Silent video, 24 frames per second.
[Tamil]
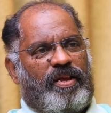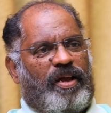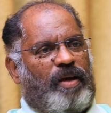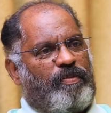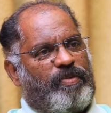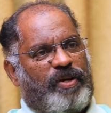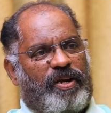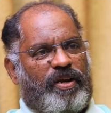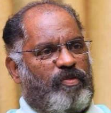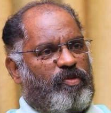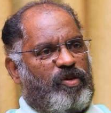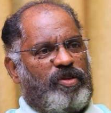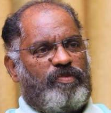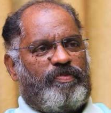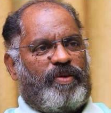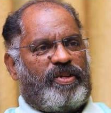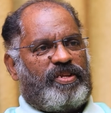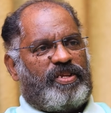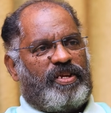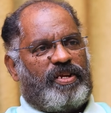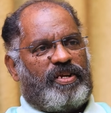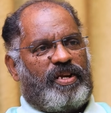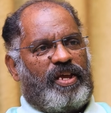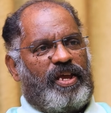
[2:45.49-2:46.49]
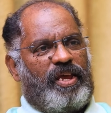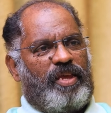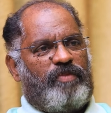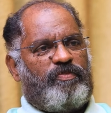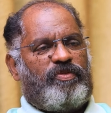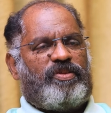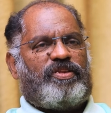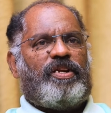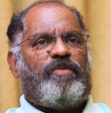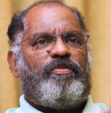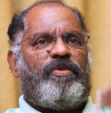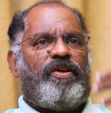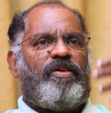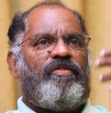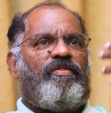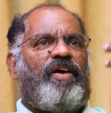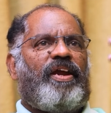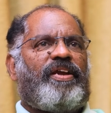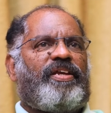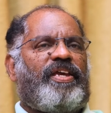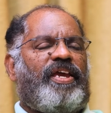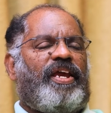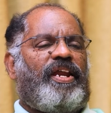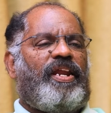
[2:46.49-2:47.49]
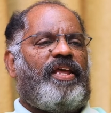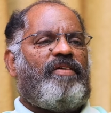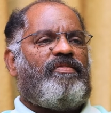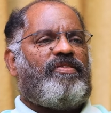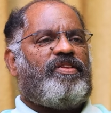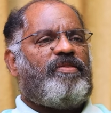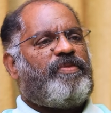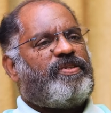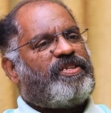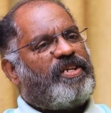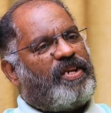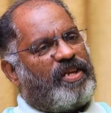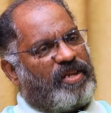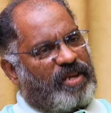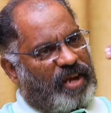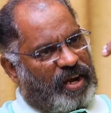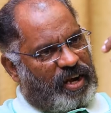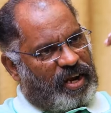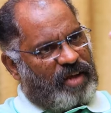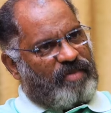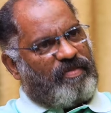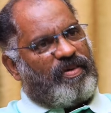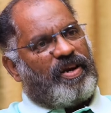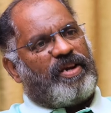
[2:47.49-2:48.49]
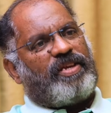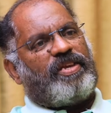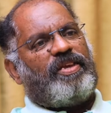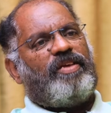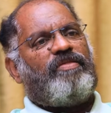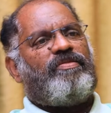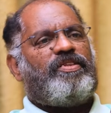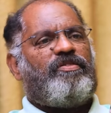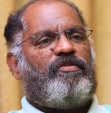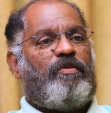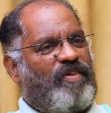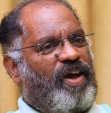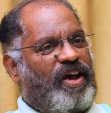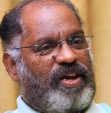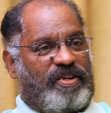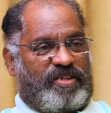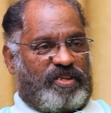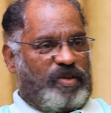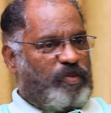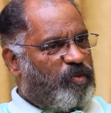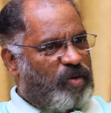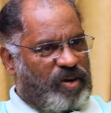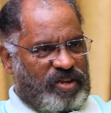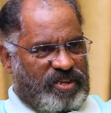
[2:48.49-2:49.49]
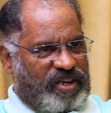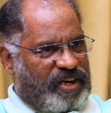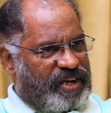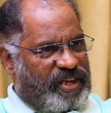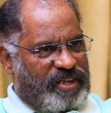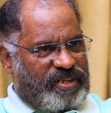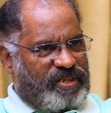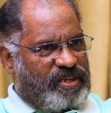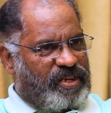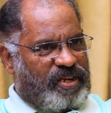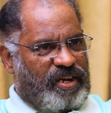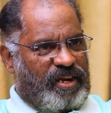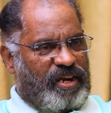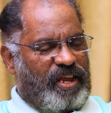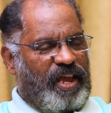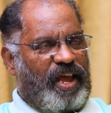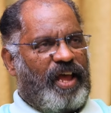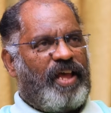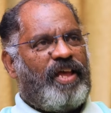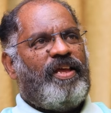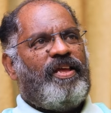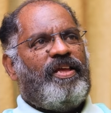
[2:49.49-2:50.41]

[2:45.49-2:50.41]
அப்படின்னும் போது பார்த்திங்கன்னா இப்போ திருமண வாழ்க்கைகளே வந்து பார்த்திங்கன்னா எல்லா வாழ்க்கையும் வந்து விவாகரத்துக்கு போகிறது கிடையாது இல்லையா